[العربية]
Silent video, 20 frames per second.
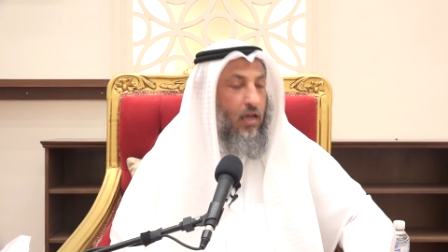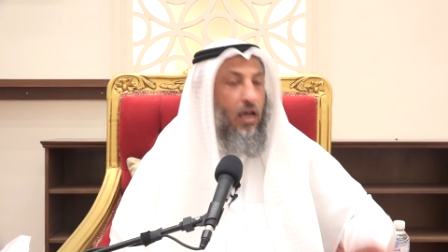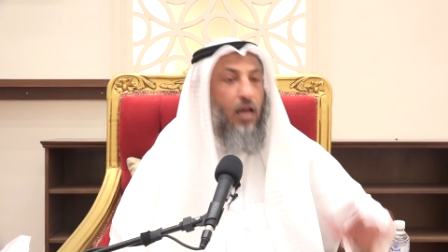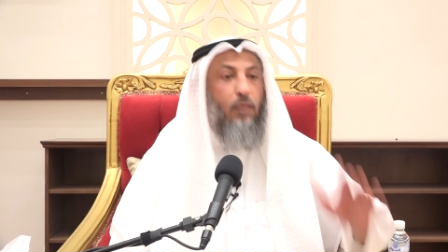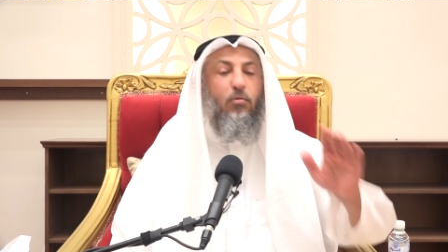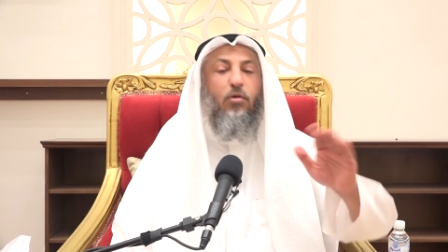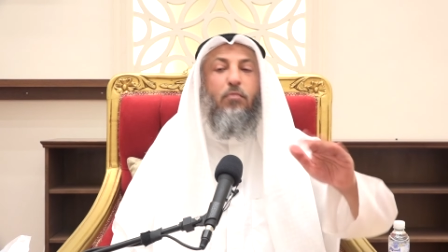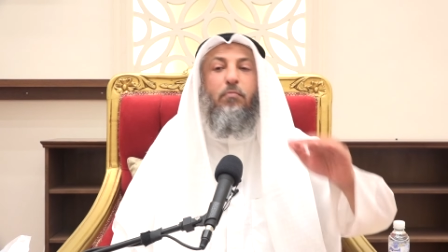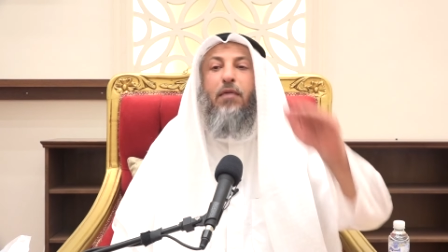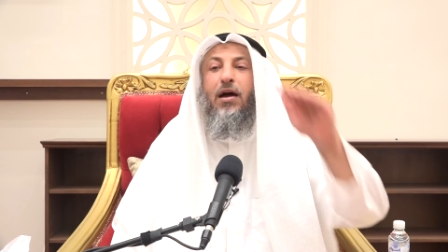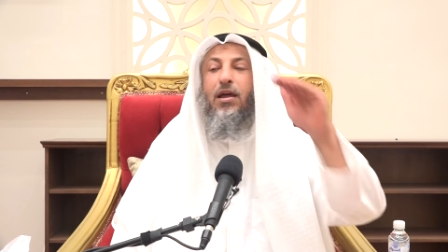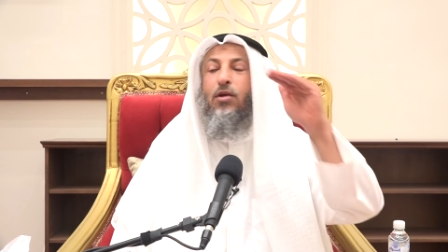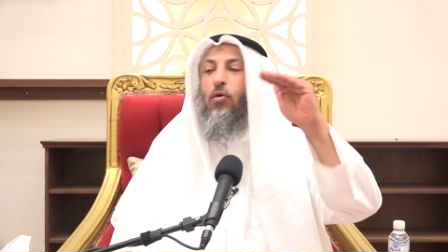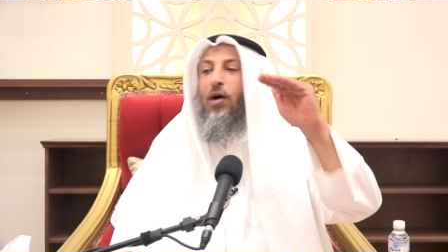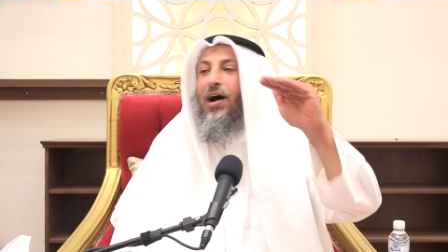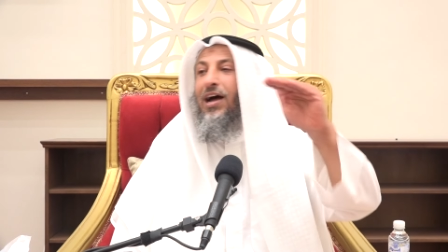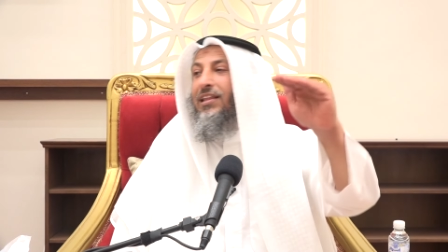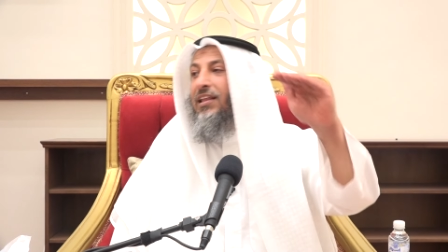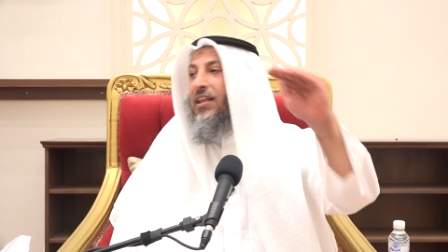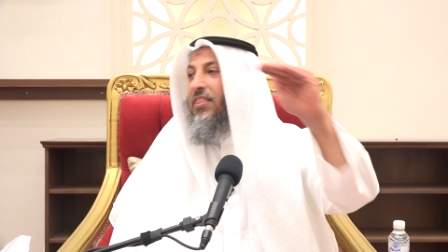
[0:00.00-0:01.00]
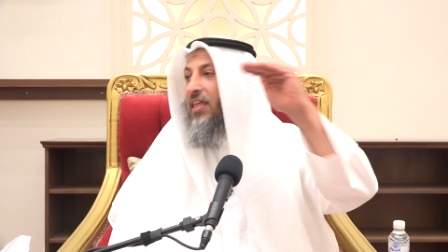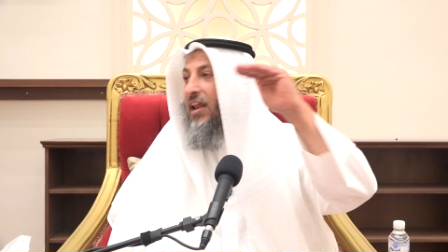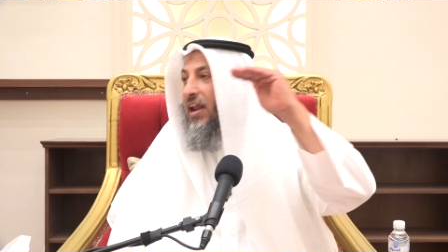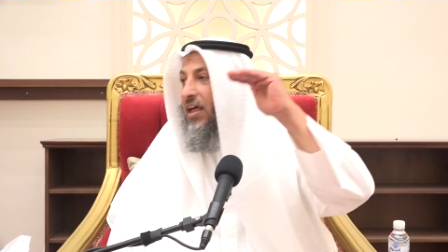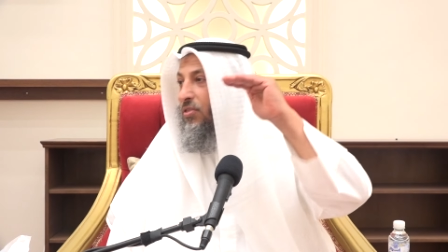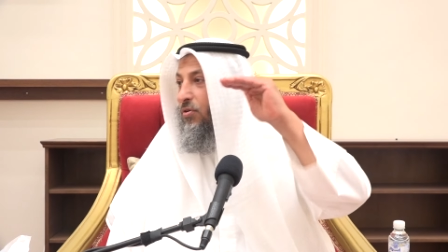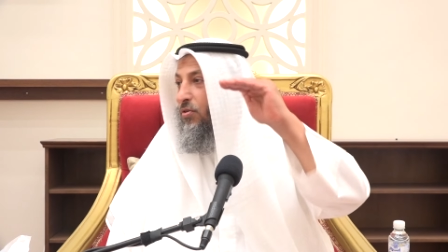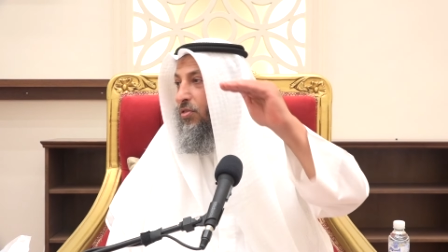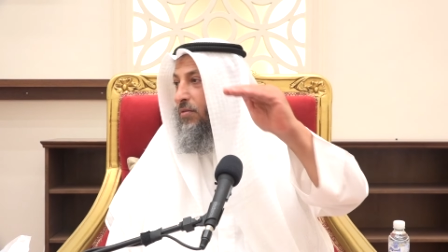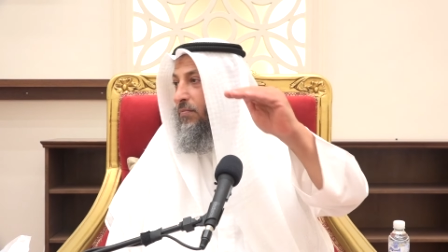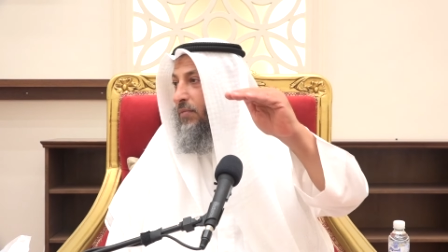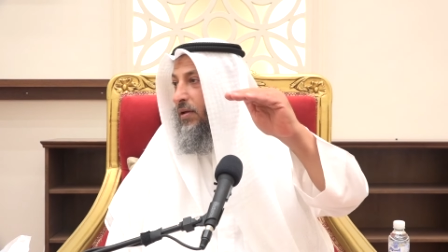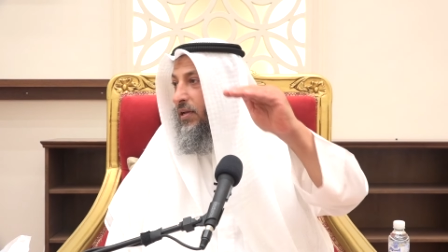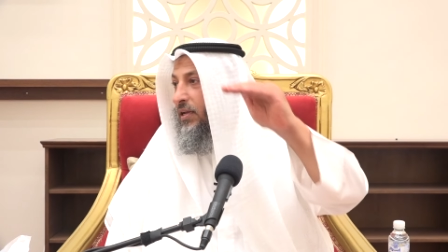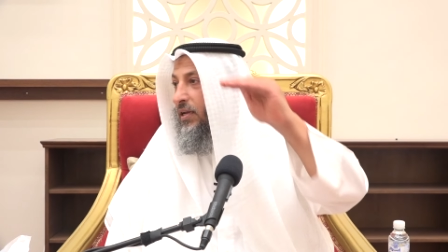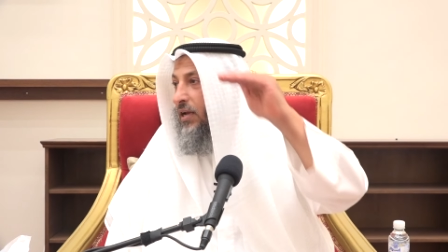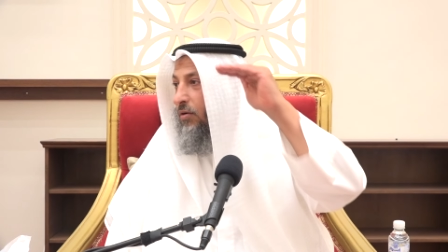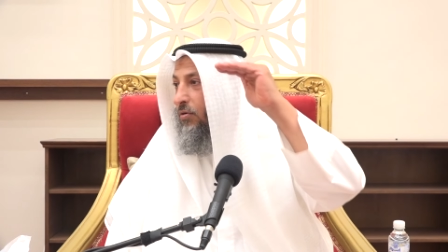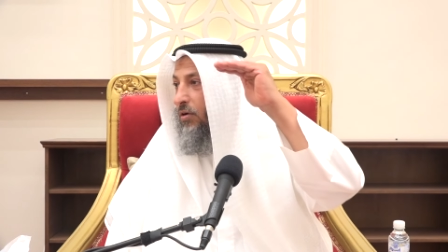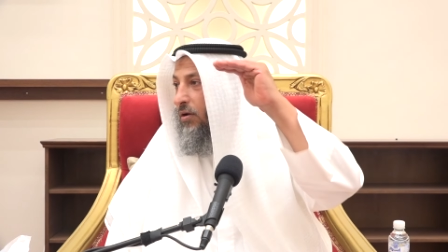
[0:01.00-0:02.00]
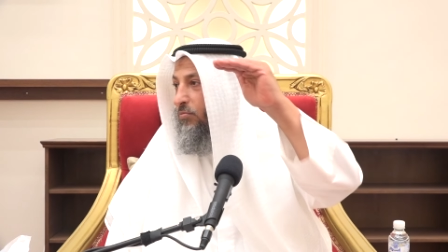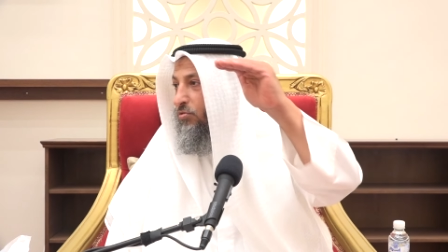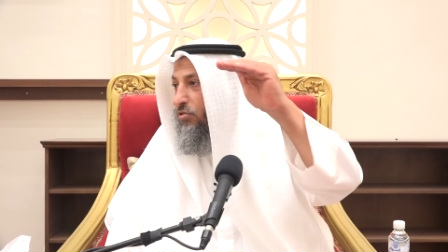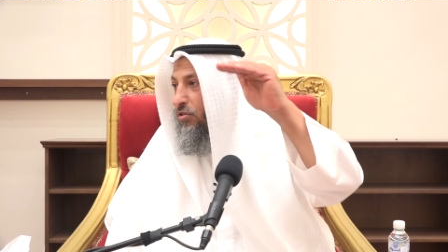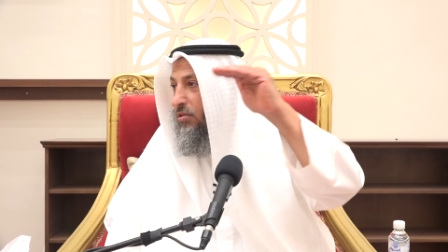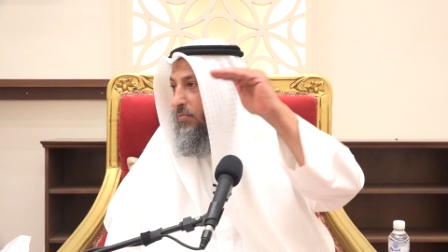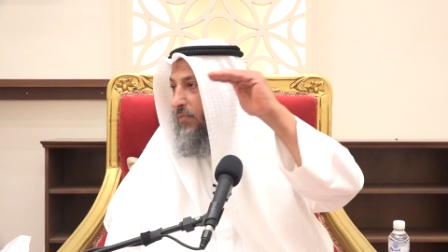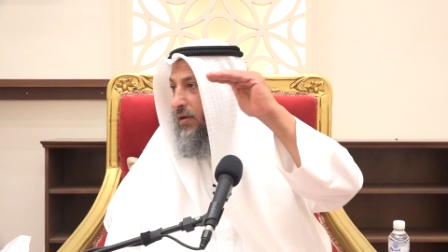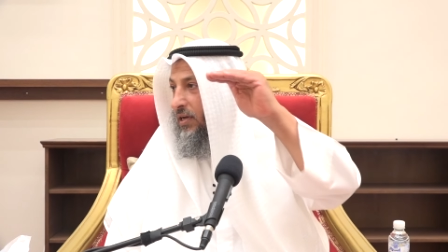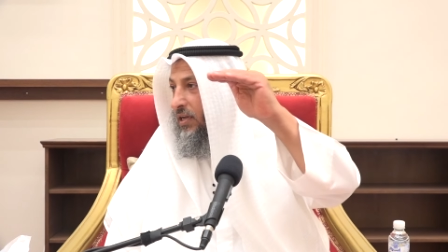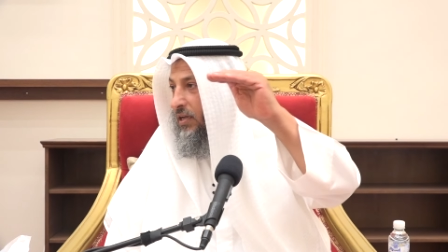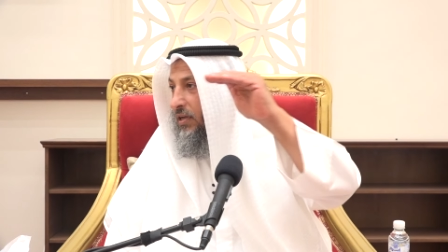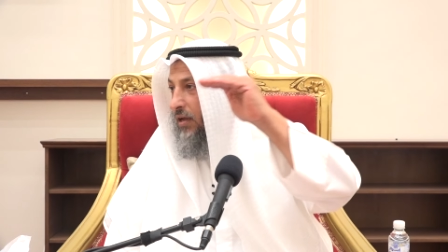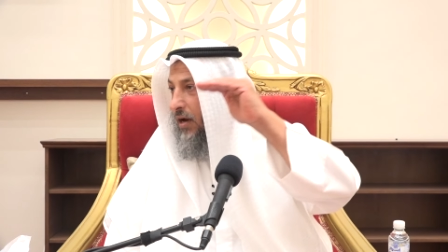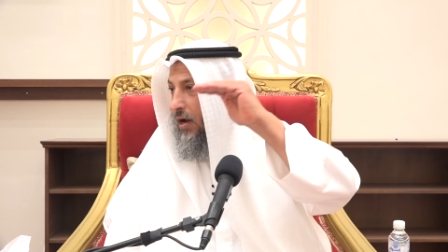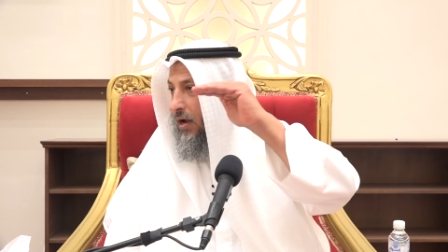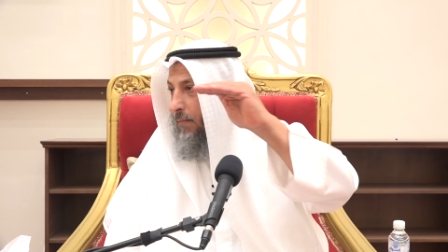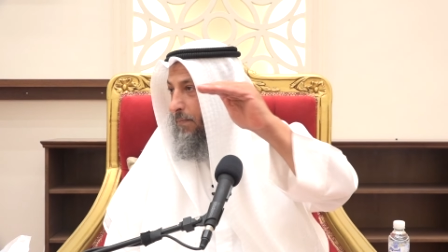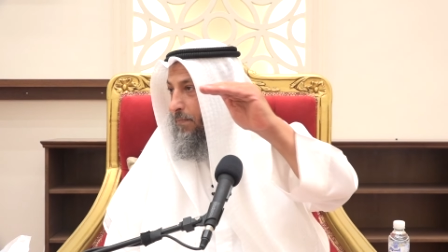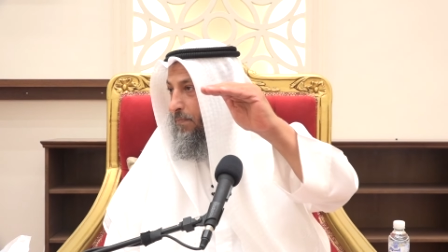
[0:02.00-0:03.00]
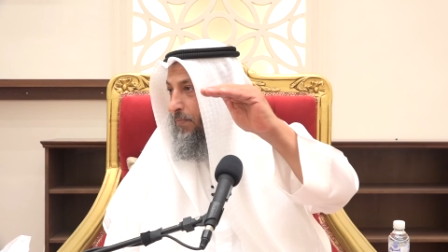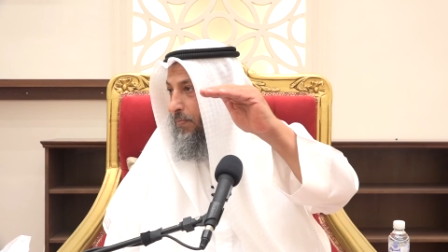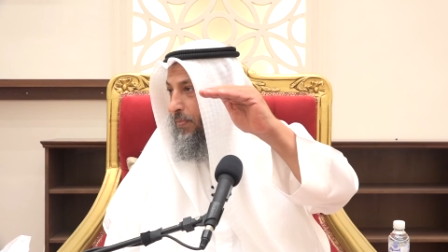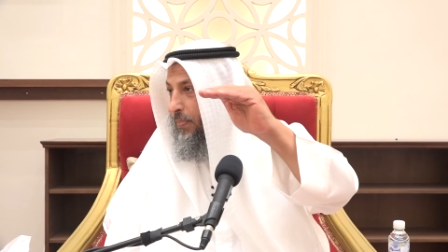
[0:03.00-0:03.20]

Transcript: المهم ما يعادل 83 او 85 جرام